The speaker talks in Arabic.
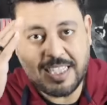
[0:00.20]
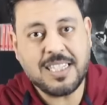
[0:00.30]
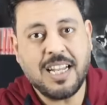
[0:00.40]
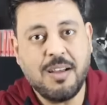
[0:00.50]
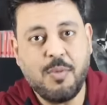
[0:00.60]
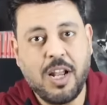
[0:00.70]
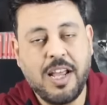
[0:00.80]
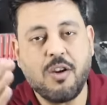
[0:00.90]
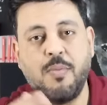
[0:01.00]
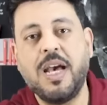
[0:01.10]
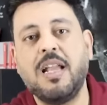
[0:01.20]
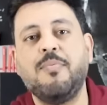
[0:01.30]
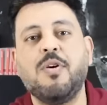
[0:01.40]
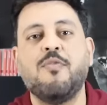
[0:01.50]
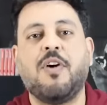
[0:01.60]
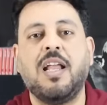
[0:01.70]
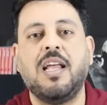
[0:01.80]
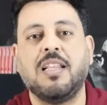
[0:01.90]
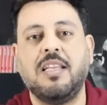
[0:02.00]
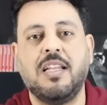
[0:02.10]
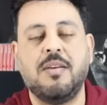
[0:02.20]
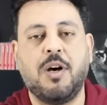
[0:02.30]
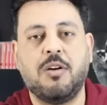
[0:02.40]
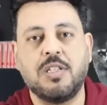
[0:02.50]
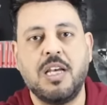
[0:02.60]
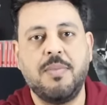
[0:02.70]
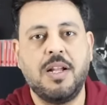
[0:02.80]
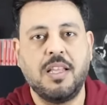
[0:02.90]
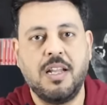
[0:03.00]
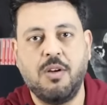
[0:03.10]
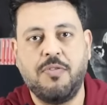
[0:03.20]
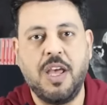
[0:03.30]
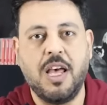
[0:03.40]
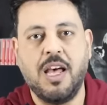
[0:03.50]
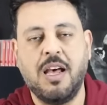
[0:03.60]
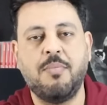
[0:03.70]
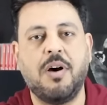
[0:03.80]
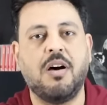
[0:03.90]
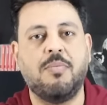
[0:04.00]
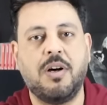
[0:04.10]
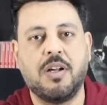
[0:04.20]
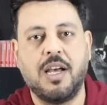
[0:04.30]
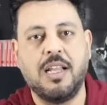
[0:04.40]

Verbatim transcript: السلام عليكم اهلا بكم حلقه جديده مع اسامه نتناول فيها اهم اخبار